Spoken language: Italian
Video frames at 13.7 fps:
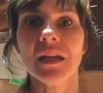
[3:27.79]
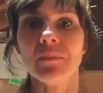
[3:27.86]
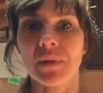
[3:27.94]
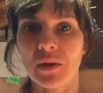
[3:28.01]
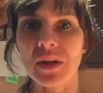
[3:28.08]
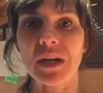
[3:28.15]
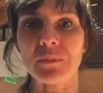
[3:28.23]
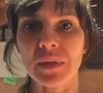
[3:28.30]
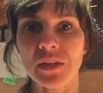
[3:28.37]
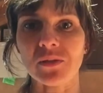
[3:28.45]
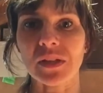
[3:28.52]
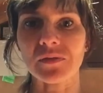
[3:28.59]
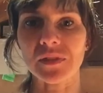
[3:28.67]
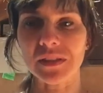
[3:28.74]
Mi hanno
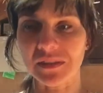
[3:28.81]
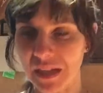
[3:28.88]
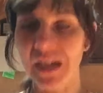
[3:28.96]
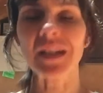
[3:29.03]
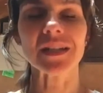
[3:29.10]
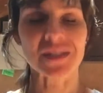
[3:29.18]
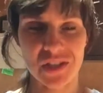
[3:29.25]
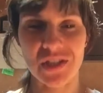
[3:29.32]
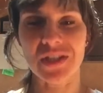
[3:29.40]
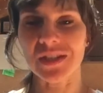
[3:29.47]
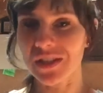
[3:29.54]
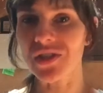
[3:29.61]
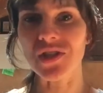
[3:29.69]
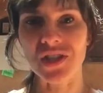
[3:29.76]
cambiato la vita?
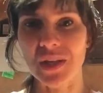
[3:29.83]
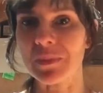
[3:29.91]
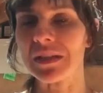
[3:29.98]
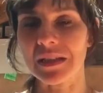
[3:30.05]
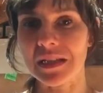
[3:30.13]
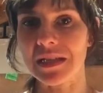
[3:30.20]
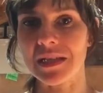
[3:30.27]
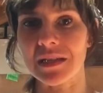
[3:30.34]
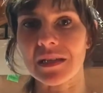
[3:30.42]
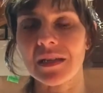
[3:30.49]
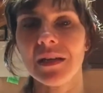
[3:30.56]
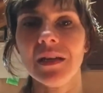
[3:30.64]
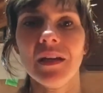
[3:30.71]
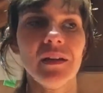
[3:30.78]
Sì, decisamente sì